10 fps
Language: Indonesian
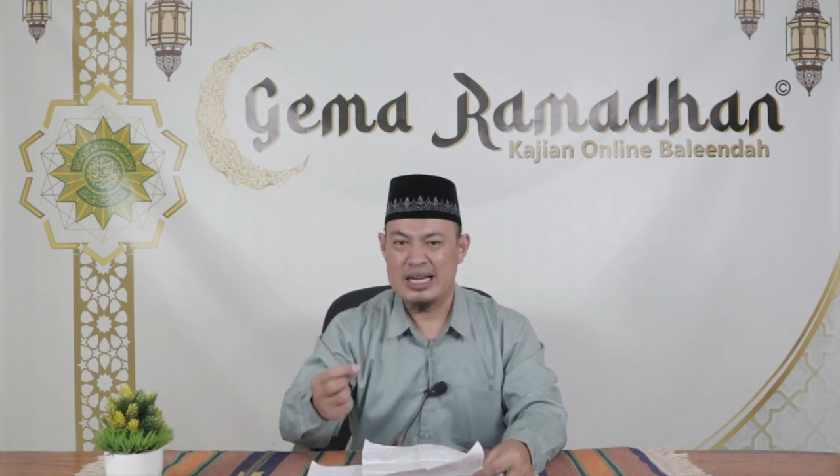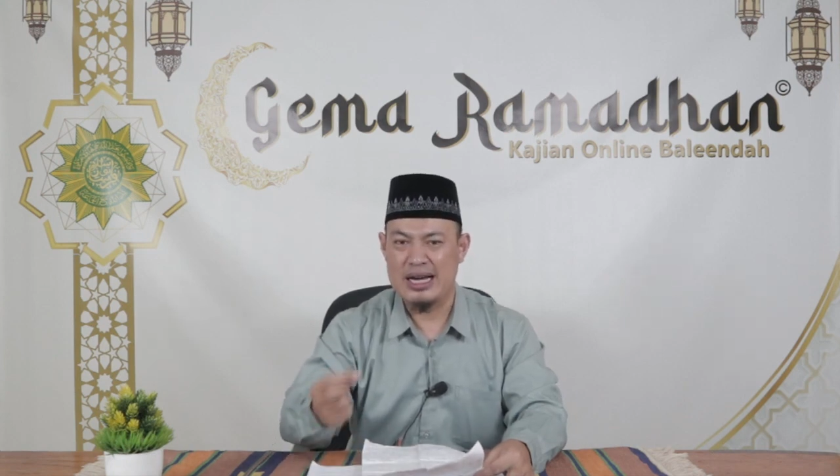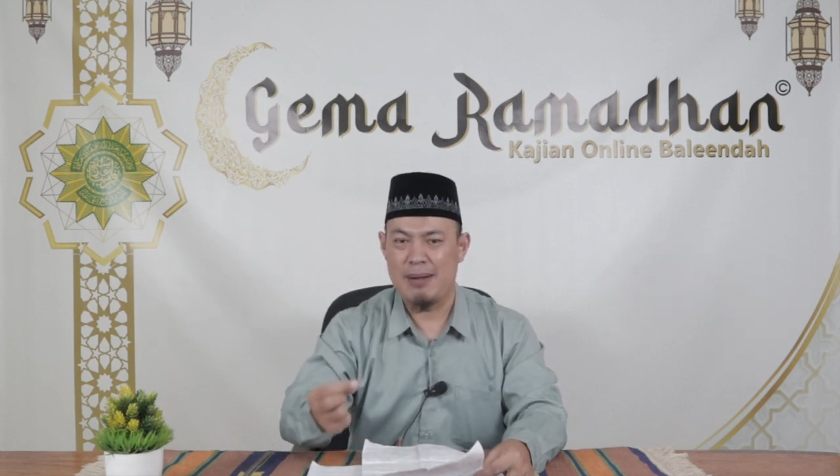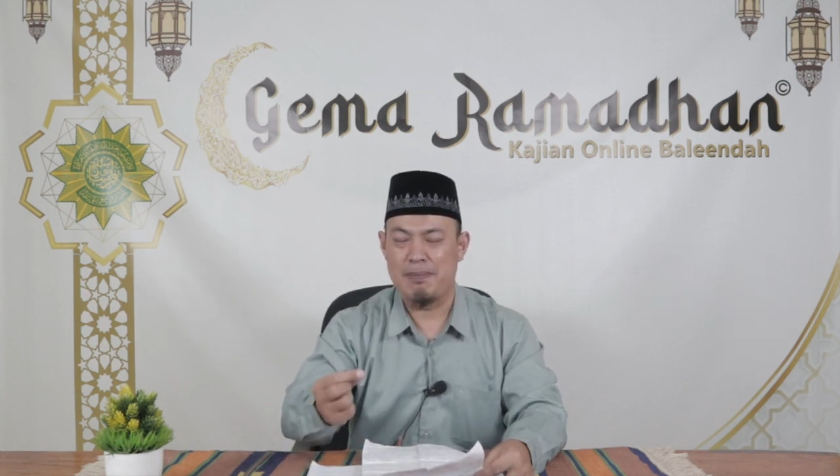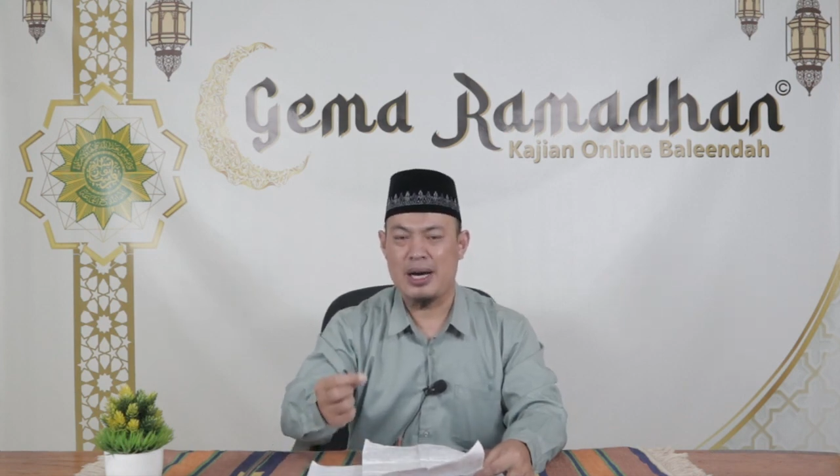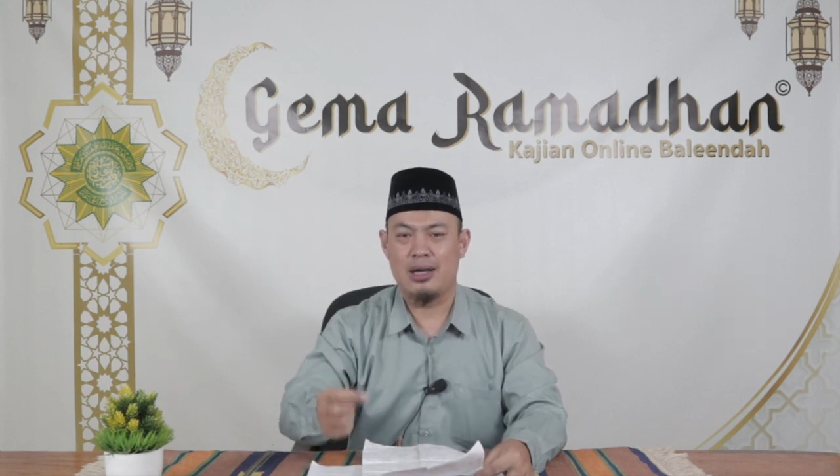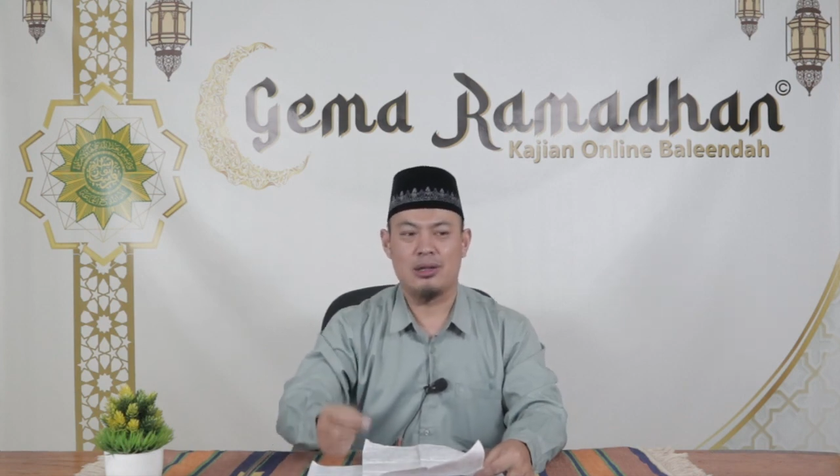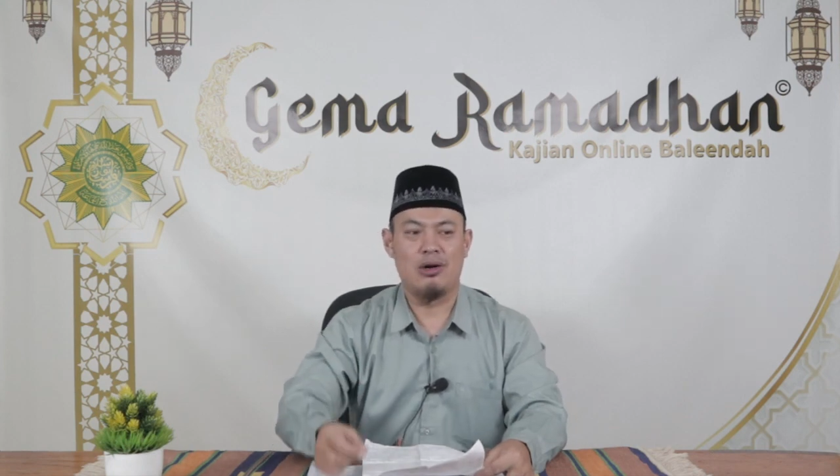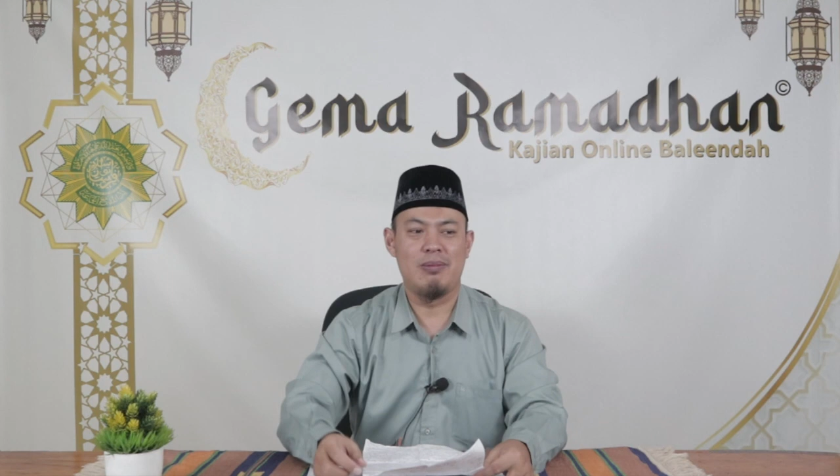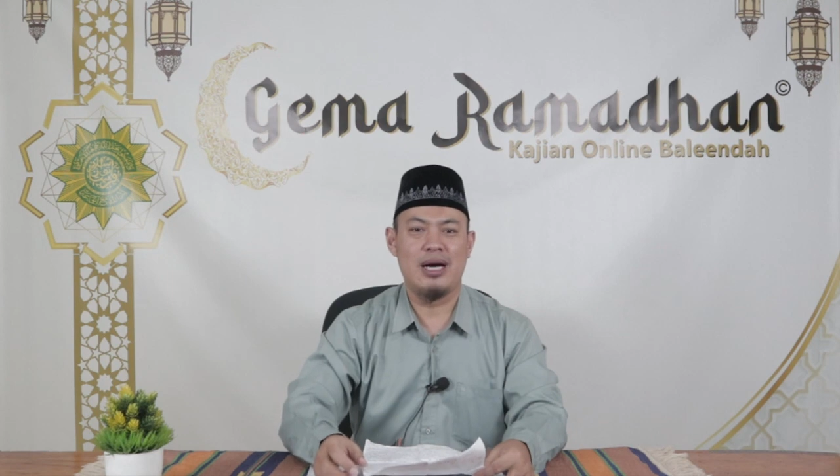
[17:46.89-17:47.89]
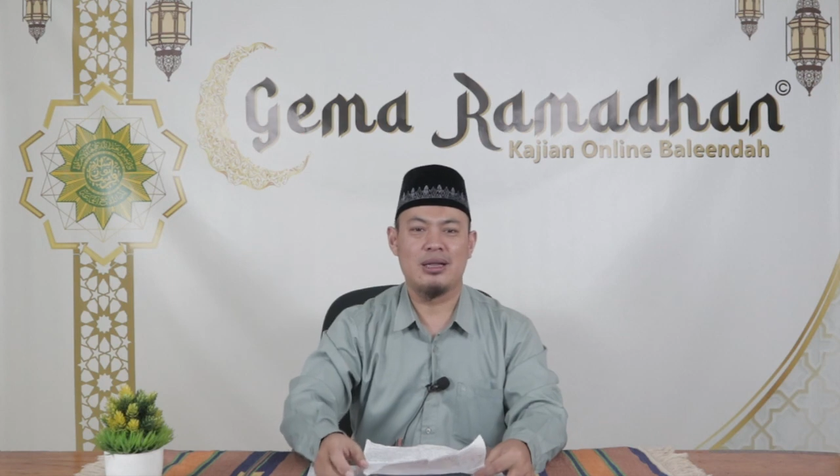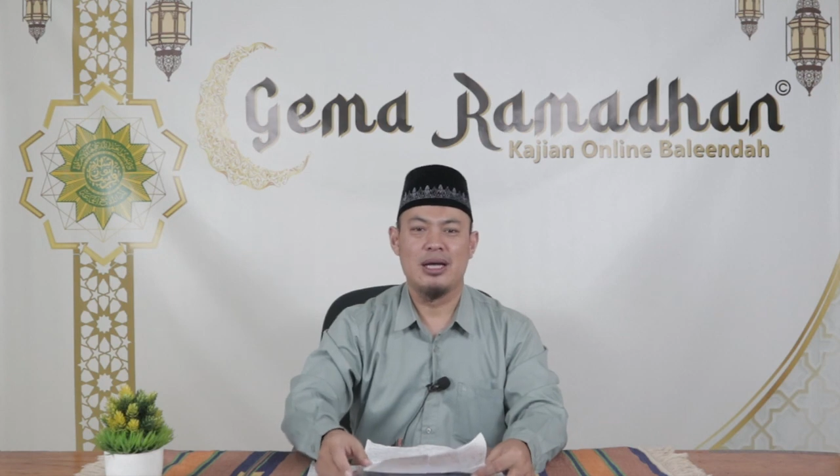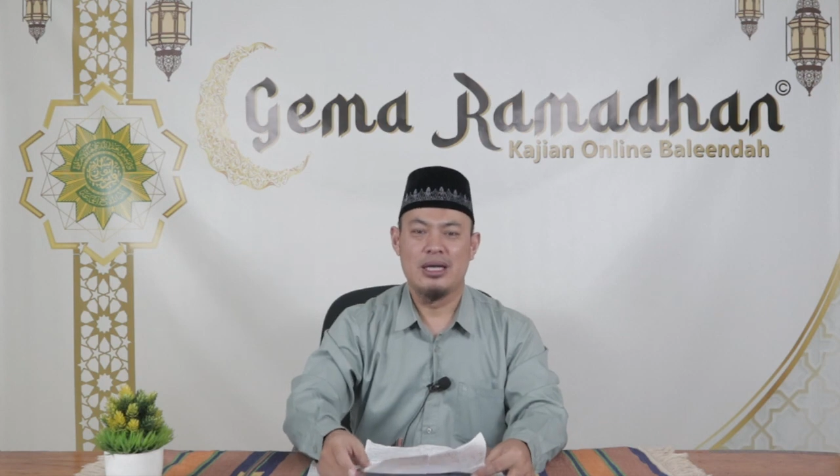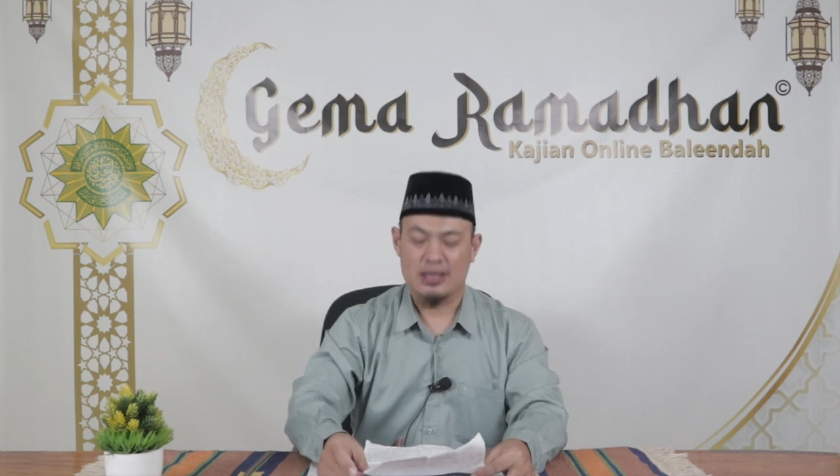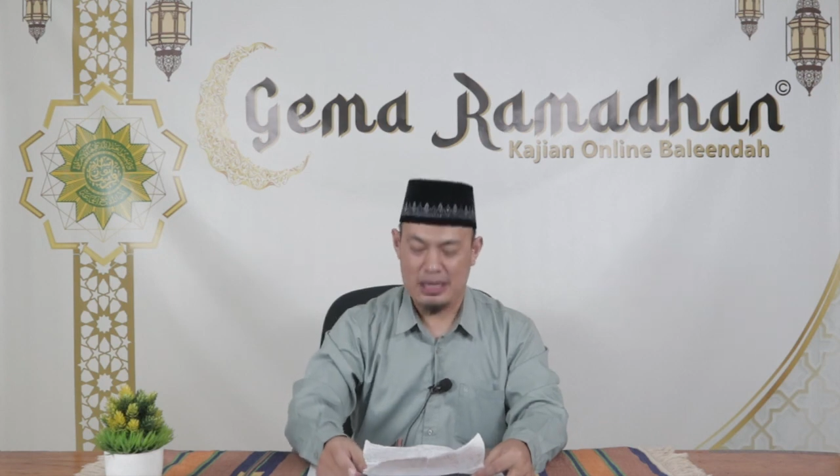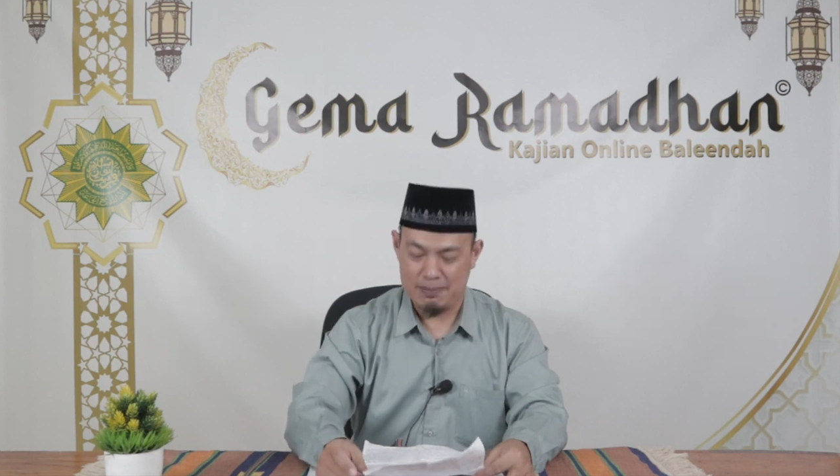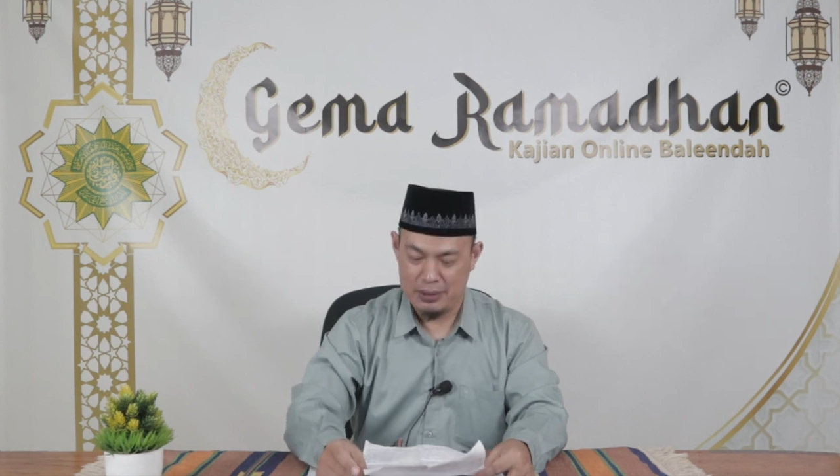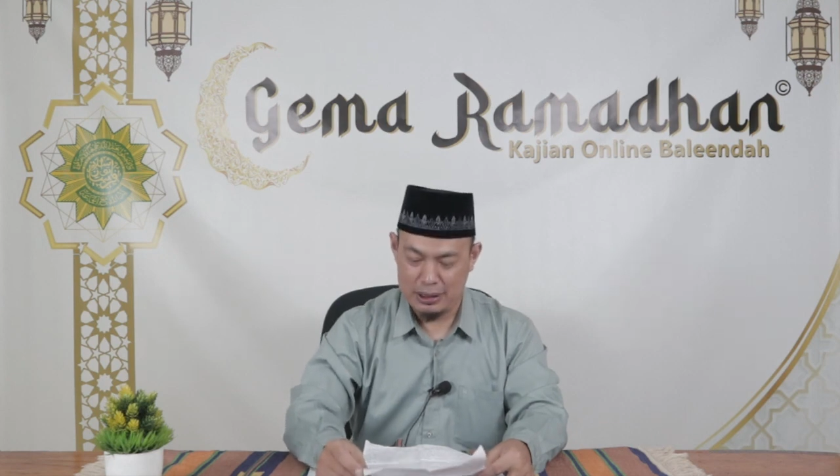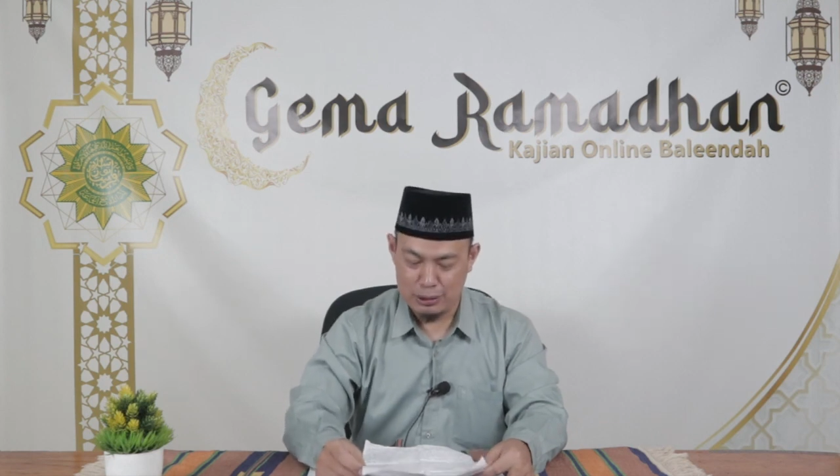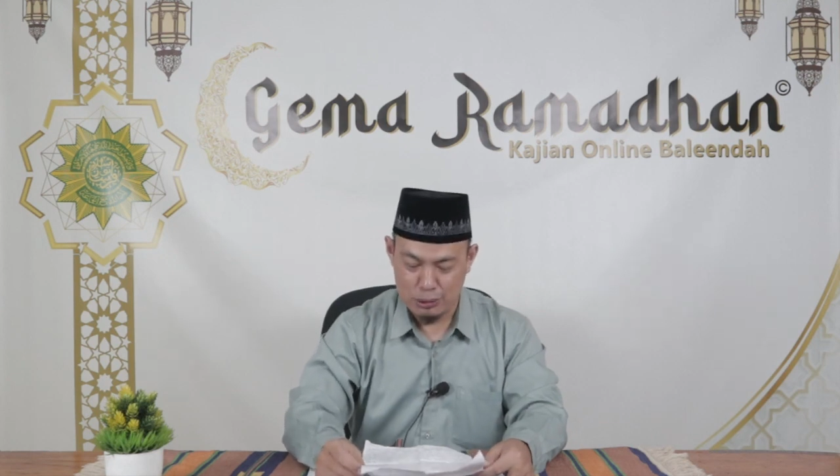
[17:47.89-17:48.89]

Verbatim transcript: gampang tobat tapi